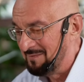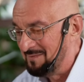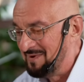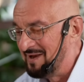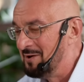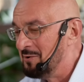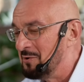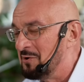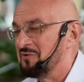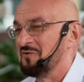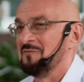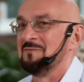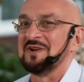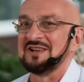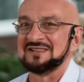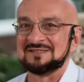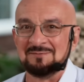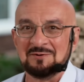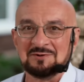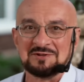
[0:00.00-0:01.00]
миллионов
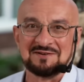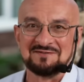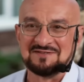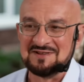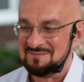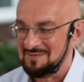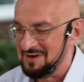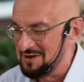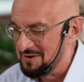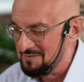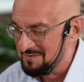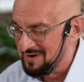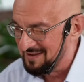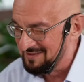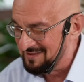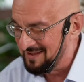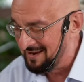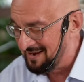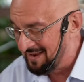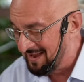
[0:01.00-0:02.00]
просмотров на моем
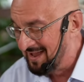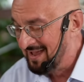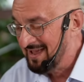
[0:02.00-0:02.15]
канале